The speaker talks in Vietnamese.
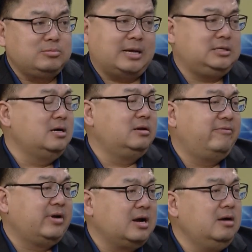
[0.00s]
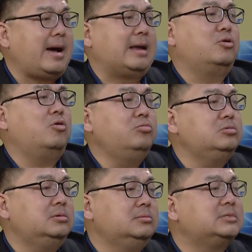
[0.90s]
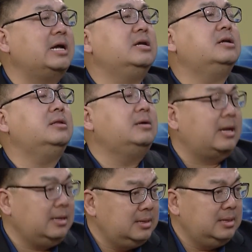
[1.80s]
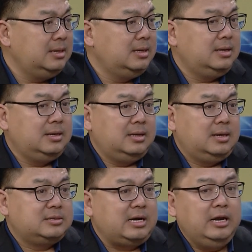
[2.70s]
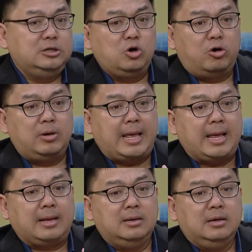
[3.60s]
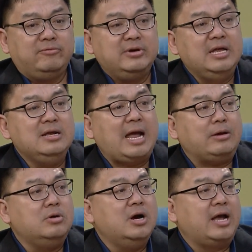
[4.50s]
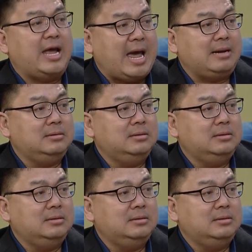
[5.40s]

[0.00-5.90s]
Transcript: nhà trường thì về cơ bản cũng không dạy những thứ đấy dẫn đến chỗ là với tính cách của người nghệ an